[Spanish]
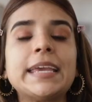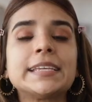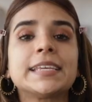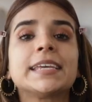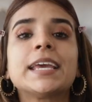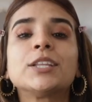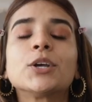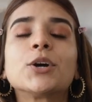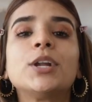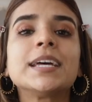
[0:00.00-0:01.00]
Y
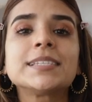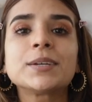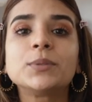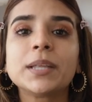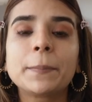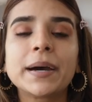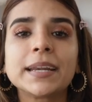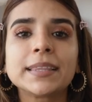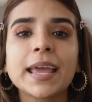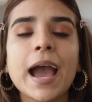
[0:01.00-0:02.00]
siguiendo con la segunda
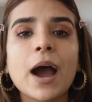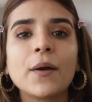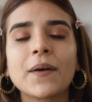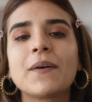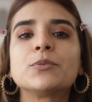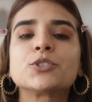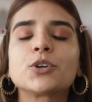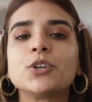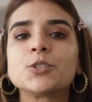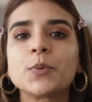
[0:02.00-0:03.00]
parte, ahora vamos
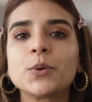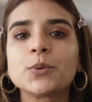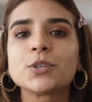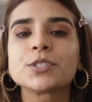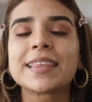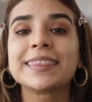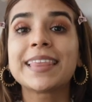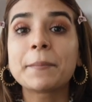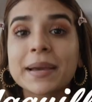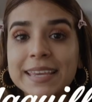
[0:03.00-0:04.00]
con los productos
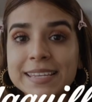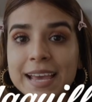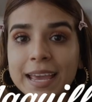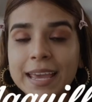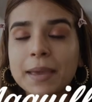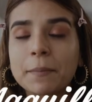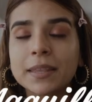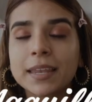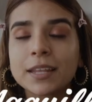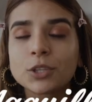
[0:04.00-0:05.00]
de maquillaje que me
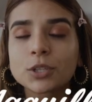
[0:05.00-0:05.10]
tienen